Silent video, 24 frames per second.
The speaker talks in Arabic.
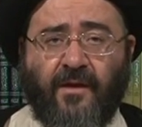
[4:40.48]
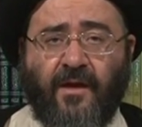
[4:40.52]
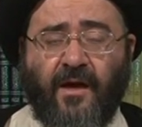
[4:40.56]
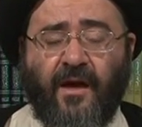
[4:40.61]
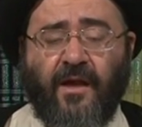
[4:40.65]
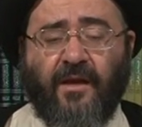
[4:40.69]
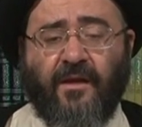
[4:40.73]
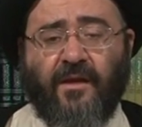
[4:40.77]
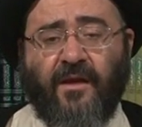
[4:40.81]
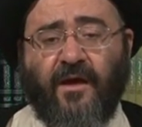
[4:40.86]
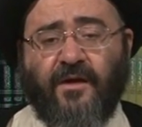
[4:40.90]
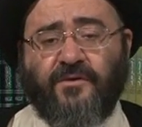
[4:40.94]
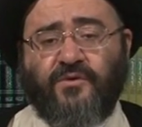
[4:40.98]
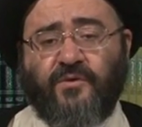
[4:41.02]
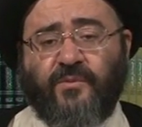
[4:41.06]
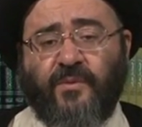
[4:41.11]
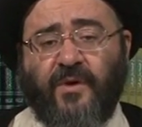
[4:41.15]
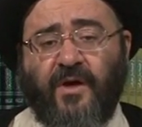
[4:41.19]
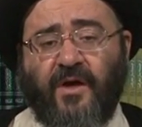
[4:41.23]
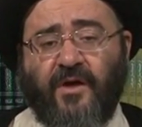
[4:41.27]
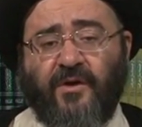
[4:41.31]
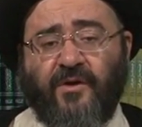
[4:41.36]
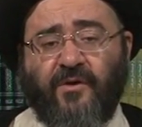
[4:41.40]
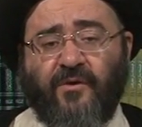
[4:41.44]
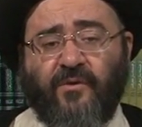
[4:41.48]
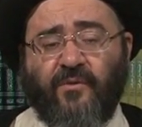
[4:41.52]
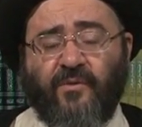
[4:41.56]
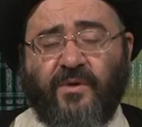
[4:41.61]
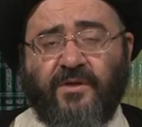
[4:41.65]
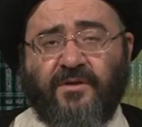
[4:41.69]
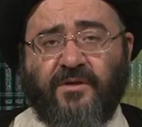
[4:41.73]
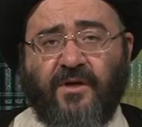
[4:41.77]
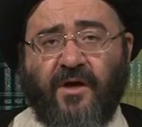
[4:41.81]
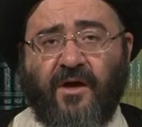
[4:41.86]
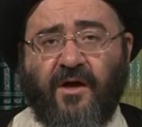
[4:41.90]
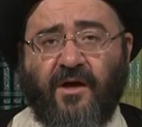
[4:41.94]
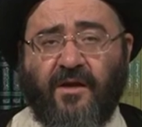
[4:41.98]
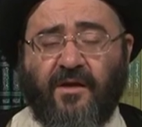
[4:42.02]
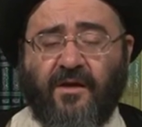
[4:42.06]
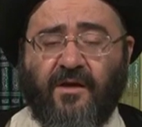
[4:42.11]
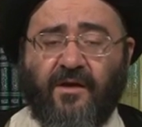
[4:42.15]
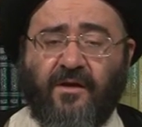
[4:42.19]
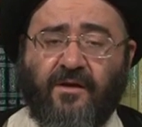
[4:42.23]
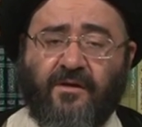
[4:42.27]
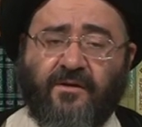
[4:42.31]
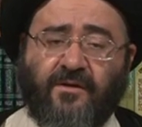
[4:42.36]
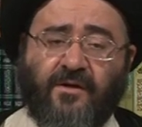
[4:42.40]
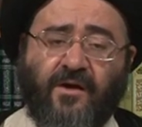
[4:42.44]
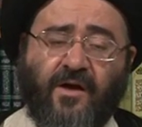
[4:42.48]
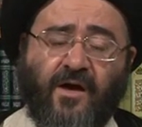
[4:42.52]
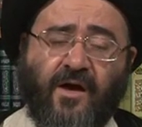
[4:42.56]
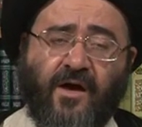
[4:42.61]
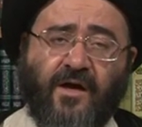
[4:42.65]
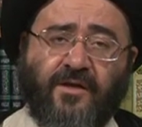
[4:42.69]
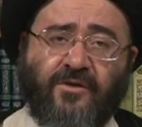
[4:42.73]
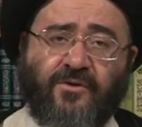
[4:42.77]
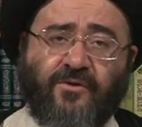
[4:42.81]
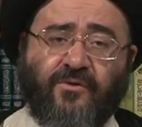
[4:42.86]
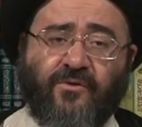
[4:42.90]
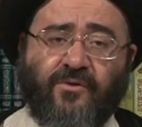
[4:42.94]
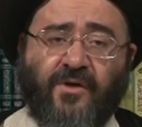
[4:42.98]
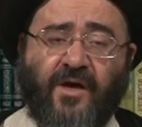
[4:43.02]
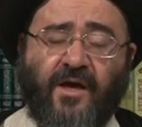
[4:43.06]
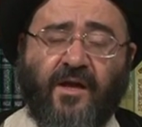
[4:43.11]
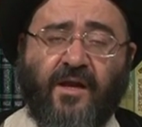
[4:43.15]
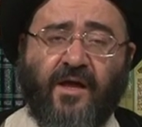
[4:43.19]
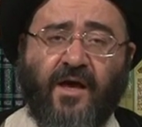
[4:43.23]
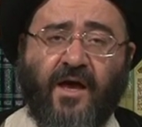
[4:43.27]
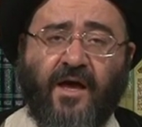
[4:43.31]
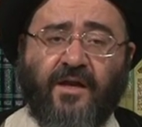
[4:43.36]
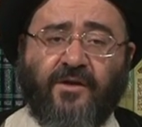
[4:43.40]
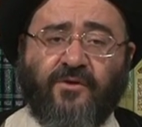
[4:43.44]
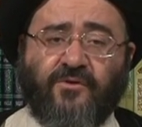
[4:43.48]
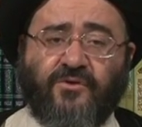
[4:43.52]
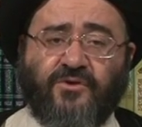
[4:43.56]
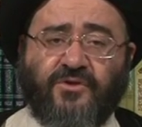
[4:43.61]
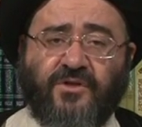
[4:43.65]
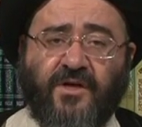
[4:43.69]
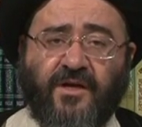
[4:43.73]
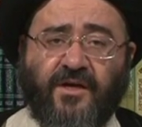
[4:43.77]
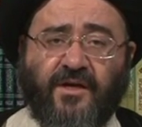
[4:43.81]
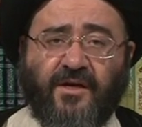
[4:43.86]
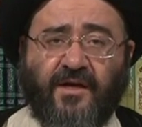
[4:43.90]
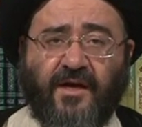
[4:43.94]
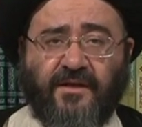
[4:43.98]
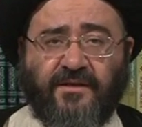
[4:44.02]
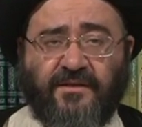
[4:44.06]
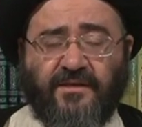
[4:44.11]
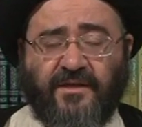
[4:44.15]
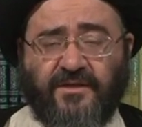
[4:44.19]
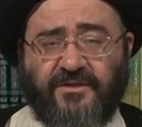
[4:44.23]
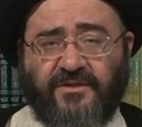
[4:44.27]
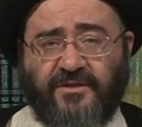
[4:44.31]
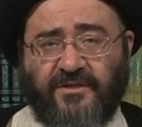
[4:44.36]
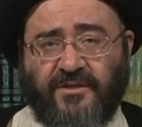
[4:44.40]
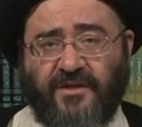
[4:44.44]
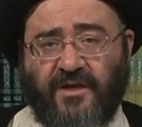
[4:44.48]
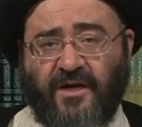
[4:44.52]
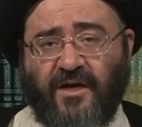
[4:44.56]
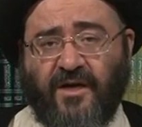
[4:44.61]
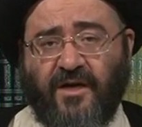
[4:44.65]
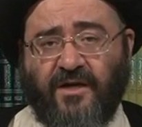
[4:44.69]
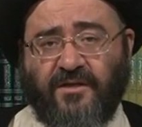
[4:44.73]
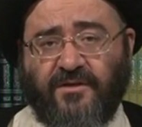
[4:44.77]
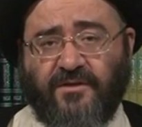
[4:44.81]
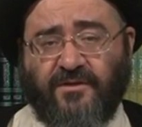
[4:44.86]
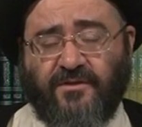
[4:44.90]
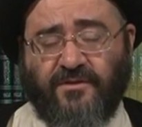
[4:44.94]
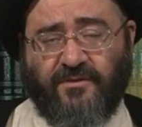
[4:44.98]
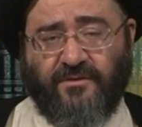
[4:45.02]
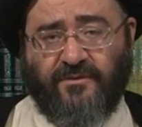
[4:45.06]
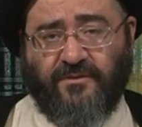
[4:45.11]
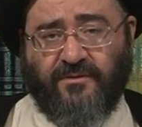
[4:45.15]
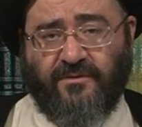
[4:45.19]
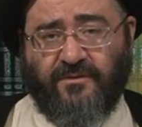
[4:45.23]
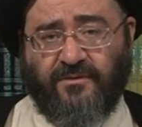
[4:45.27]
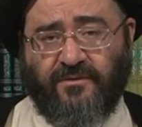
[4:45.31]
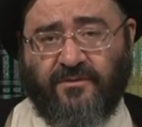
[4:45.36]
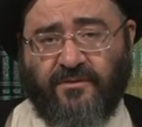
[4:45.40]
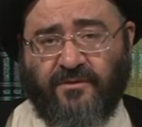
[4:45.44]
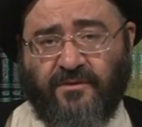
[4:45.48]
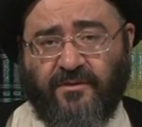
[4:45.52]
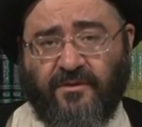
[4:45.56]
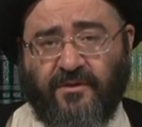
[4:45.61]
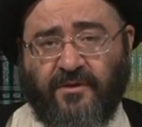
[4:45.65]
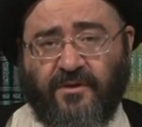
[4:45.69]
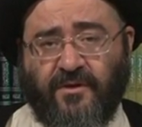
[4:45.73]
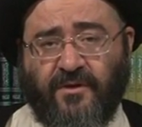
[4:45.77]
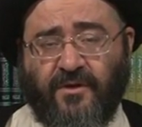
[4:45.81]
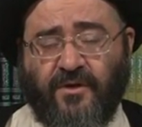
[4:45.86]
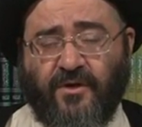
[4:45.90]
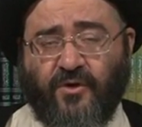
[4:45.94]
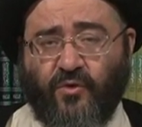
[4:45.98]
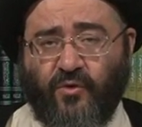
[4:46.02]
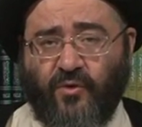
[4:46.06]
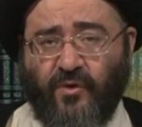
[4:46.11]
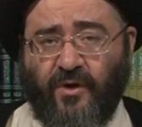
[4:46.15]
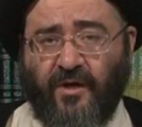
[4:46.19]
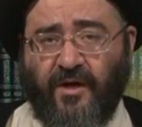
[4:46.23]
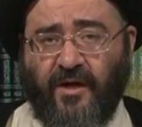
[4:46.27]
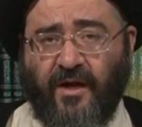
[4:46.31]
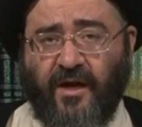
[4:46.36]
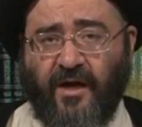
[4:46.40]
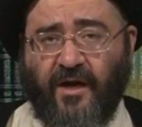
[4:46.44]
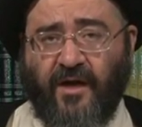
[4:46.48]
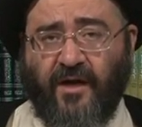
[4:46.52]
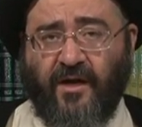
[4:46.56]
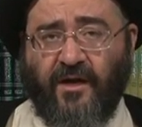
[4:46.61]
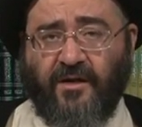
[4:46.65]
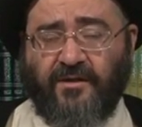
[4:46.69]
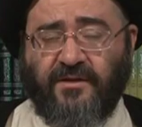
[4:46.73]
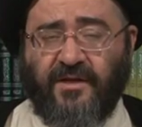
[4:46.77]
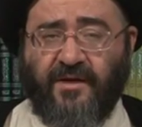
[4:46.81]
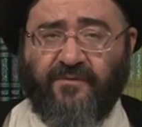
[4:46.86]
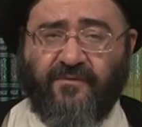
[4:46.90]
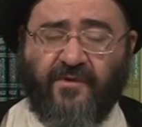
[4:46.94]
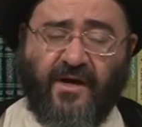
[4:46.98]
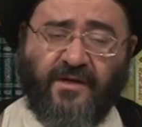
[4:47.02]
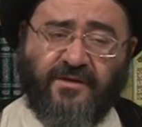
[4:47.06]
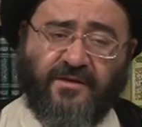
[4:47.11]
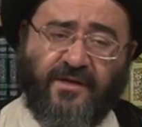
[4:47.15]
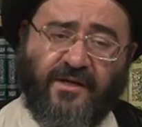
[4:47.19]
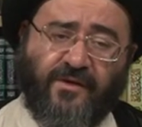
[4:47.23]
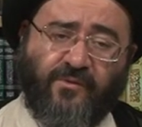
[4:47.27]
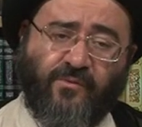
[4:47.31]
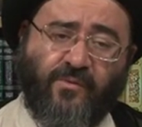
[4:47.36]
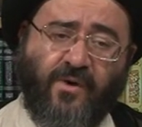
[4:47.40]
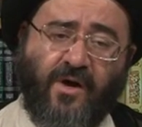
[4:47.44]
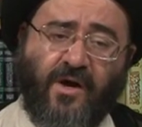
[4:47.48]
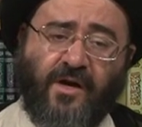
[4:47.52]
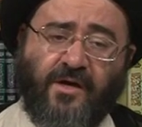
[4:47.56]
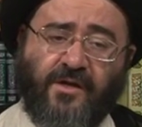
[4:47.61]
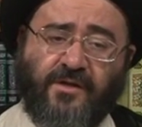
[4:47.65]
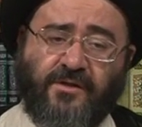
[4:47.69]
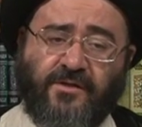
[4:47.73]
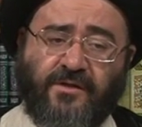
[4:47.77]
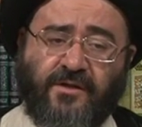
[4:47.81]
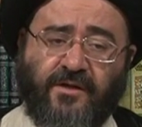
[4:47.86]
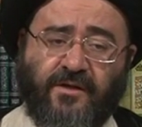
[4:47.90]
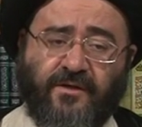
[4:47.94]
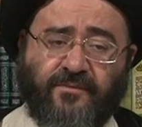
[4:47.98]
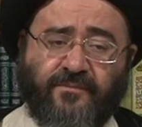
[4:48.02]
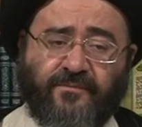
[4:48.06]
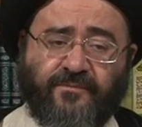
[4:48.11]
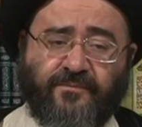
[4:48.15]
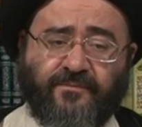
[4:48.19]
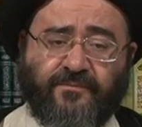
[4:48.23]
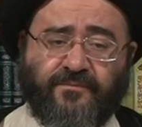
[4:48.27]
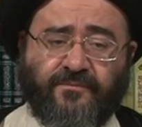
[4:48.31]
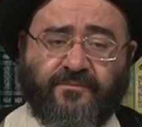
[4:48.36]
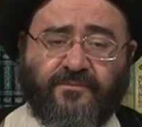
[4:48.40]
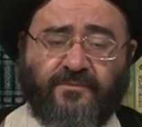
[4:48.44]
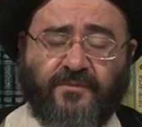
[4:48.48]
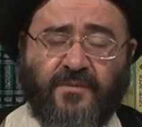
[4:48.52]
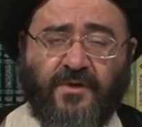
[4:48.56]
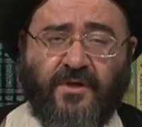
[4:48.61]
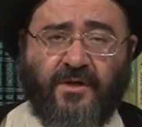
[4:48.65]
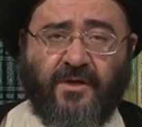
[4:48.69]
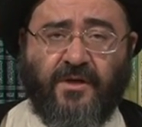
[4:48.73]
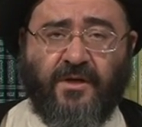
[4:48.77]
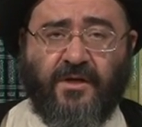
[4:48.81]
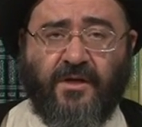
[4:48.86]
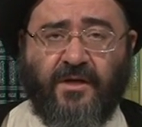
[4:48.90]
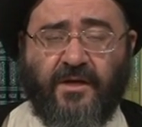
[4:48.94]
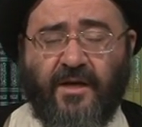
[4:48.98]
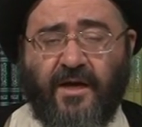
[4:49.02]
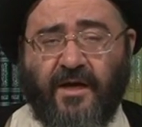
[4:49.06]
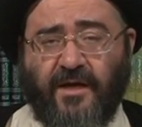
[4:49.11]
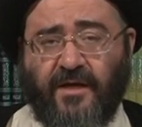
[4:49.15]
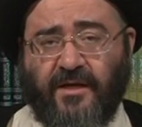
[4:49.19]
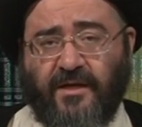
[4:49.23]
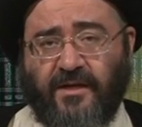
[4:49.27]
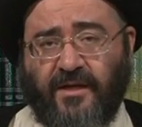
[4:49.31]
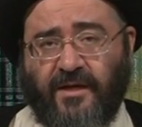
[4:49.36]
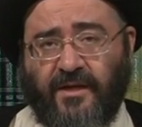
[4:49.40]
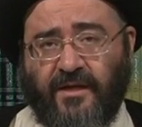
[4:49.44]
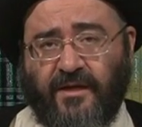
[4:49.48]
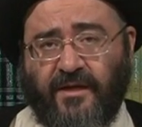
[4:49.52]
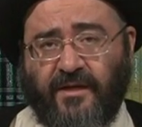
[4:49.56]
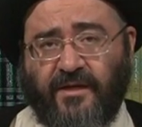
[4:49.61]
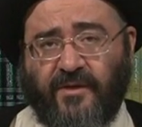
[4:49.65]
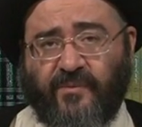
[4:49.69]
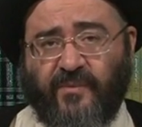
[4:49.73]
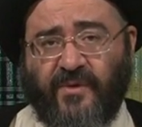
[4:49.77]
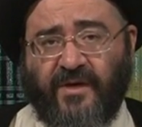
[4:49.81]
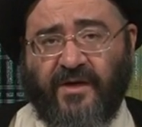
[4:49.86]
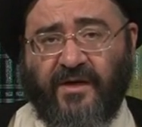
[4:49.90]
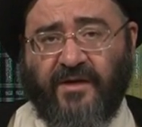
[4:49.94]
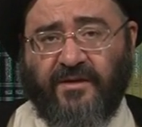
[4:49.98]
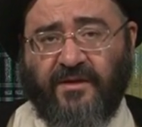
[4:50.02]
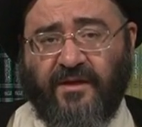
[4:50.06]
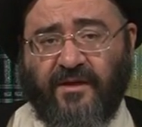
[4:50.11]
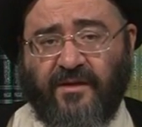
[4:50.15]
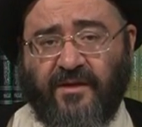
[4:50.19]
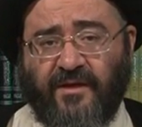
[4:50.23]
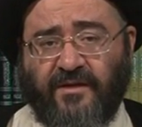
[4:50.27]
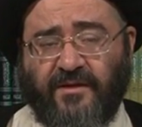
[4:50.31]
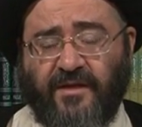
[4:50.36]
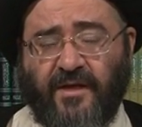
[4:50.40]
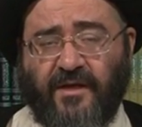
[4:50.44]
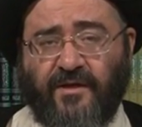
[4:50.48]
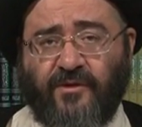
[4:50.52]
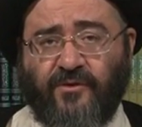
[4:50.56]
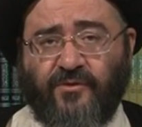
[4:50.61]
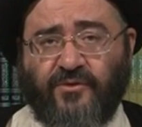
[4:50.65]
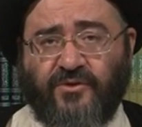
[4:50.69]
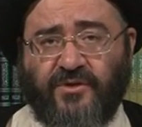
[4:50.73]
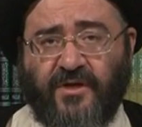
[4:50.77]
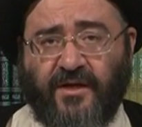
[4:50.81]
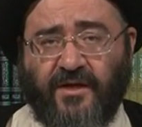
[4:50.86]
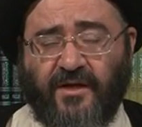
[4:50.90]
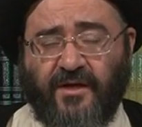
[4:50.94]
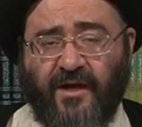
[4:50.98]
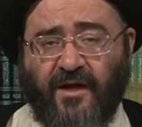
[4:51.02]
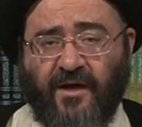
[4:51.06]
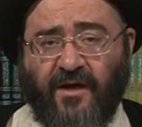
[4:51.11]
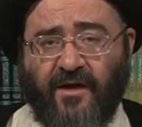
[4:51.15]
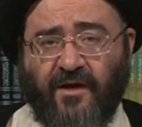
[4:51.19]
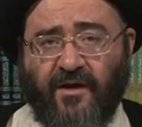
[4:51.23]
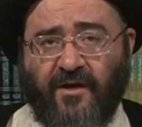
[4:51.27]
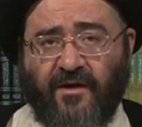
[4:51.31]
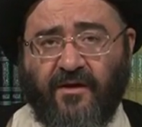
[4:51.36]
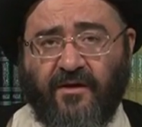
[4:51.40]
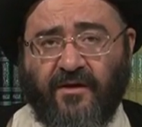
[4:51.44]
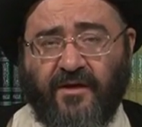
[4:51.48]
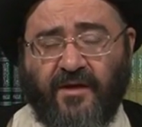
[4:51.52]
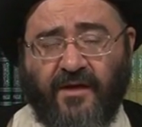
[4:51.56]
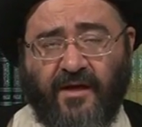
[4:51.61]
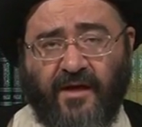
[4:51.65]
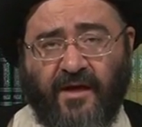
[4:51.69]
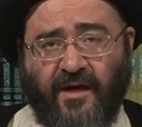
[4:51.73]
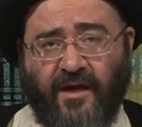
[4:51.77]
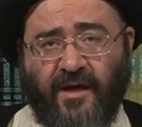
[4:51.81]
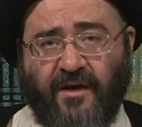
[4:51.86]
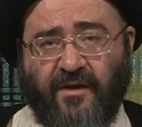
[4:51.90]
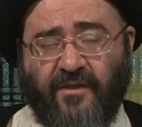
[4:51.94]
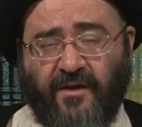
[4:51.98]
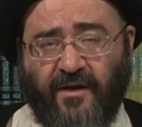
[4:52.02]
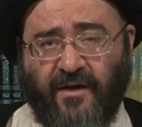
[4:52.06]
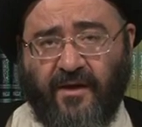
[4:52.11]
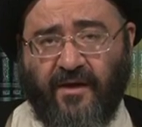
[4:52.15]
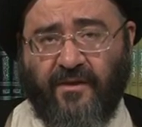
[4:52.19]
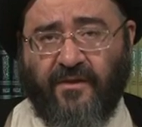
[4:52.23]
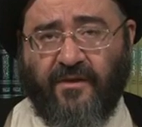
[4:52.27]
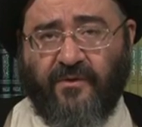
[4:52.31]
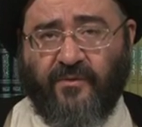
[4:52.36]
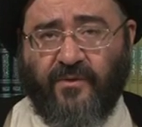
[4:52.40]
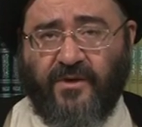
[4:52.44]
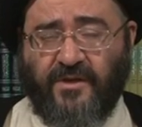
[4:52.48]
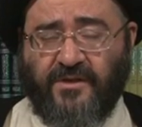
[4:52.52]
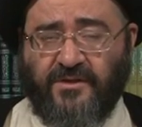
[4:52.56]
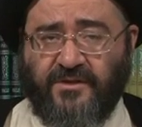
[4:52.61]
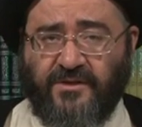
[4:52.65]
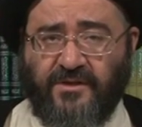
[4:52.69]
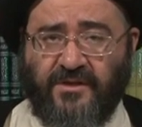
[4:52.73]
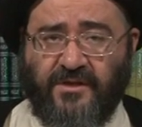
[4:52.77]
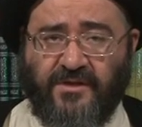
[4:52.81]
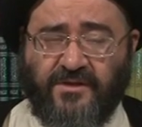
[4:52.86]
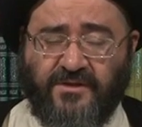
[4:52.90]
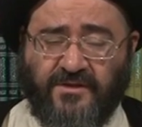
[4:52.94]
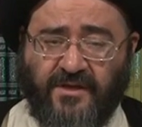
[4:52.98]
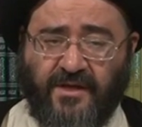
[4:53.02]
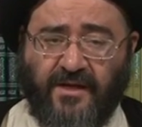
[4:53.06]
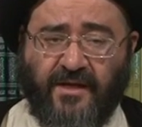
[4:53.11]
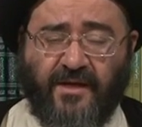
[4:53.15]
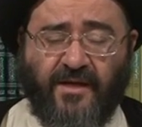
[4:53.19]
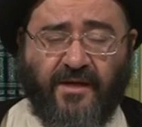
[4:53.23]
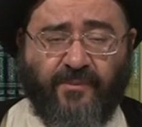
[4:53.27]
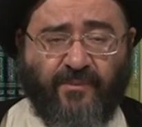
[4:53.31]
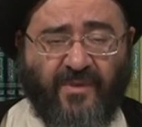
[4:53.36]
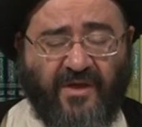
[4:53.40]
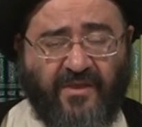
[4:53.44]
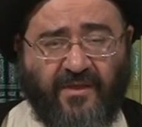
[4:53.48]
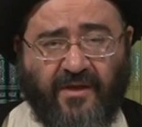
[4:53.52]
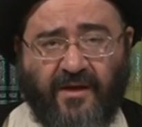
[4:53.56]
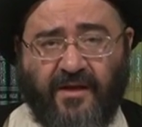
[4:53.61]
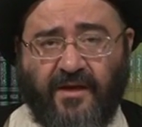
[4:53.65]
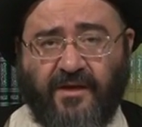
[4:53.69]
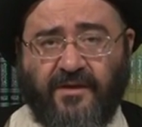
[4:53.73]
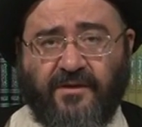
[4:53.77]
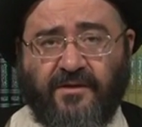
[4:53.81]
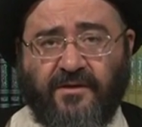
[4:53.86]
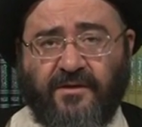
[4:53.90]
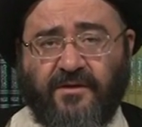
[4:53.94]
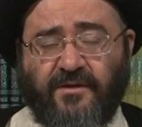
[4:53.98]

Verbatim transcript: الله سبحانه وتعالى قادر على أن يشرع التشريعات كلها دفعة واحدة لكن الحكمة اقتضت أن يشرعها خلال 23 سنة مثلا